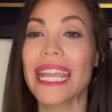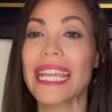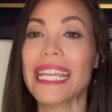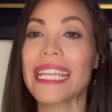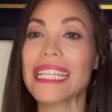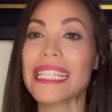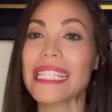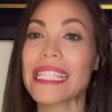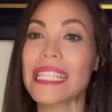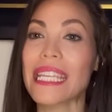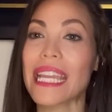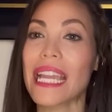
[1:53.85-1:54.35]

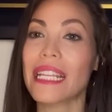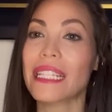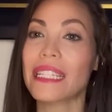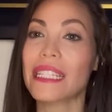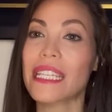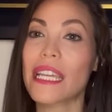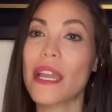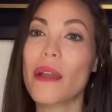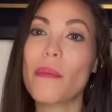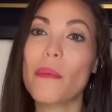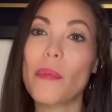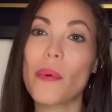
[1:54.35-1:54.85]
Y si el
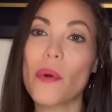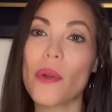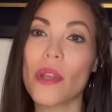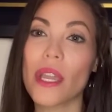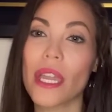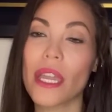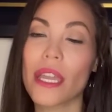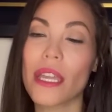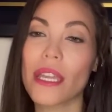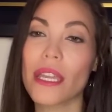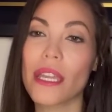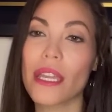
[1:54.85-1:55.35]
tiempo
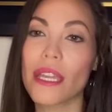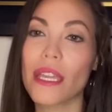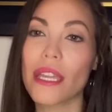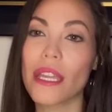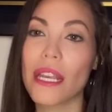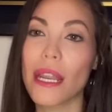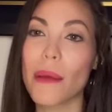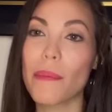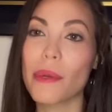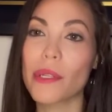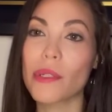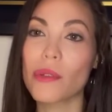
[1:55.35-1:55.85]
que
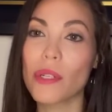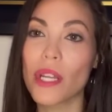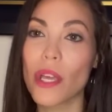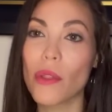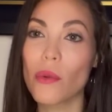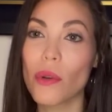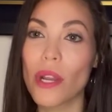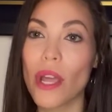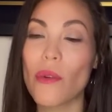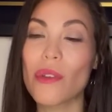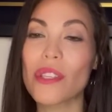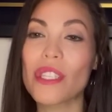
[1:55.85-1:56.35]
eh, la persona ha
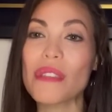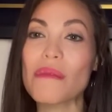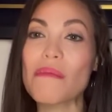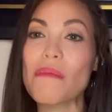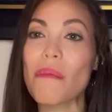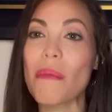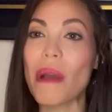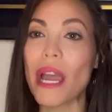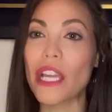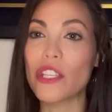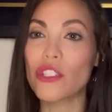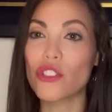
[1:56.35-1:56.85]
durado es
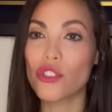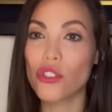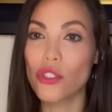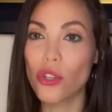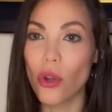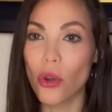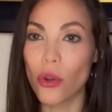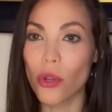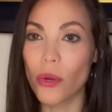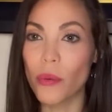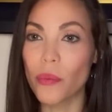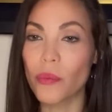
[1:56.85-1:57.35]

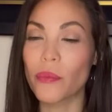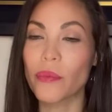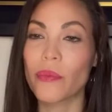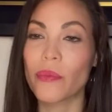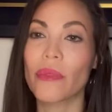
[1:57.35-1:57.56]
mayor